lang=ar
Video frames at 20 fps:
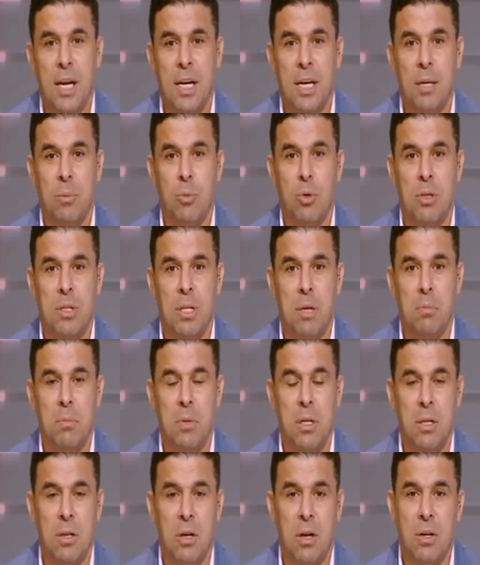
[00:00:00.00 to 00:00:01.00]
احنا
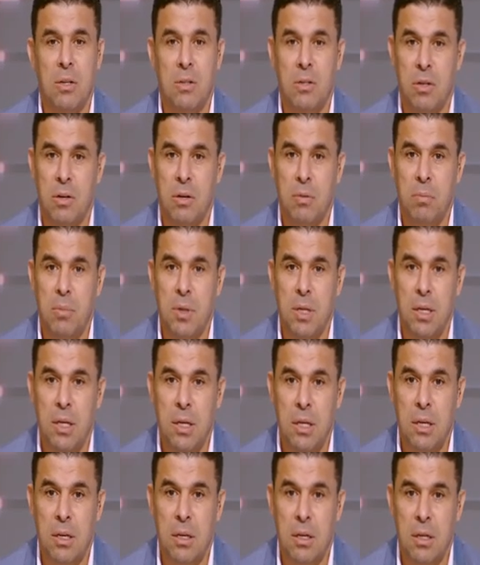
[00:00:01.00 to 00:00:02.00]
مهتمين اكتر
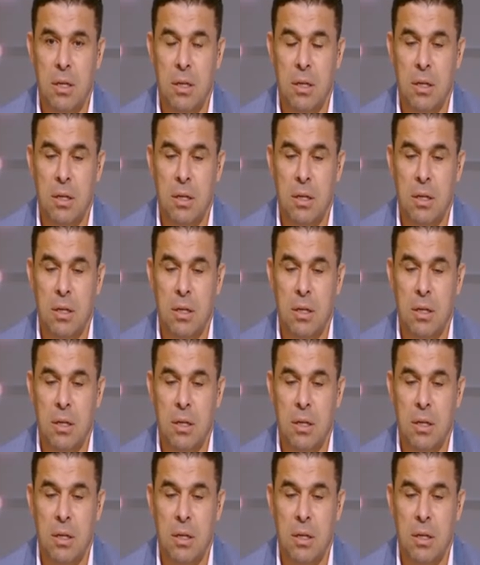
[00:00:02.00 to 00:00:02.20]
بفلوس